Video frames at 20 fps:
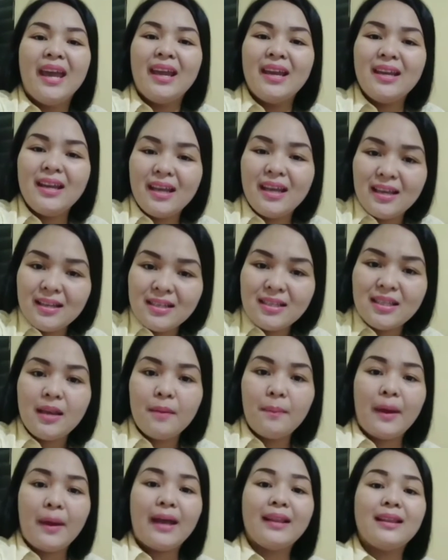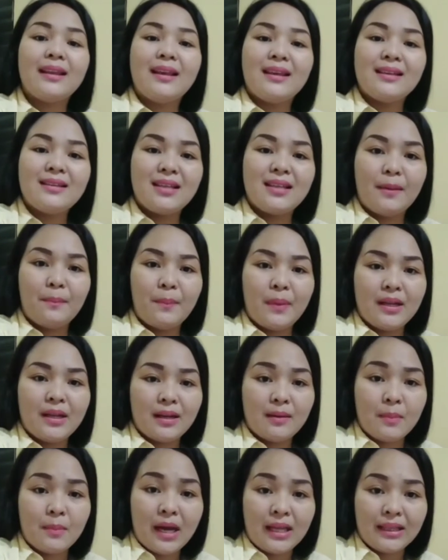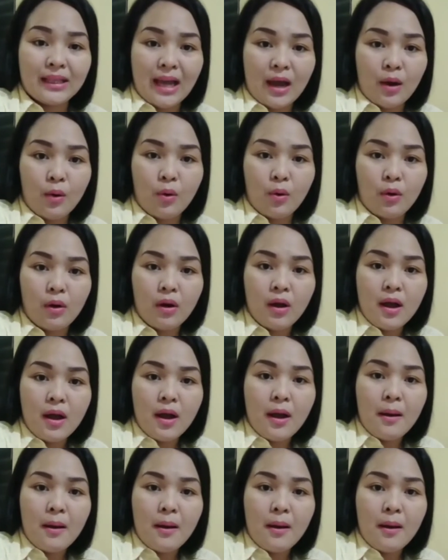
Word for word: iniisip at iisipin ng mga tao.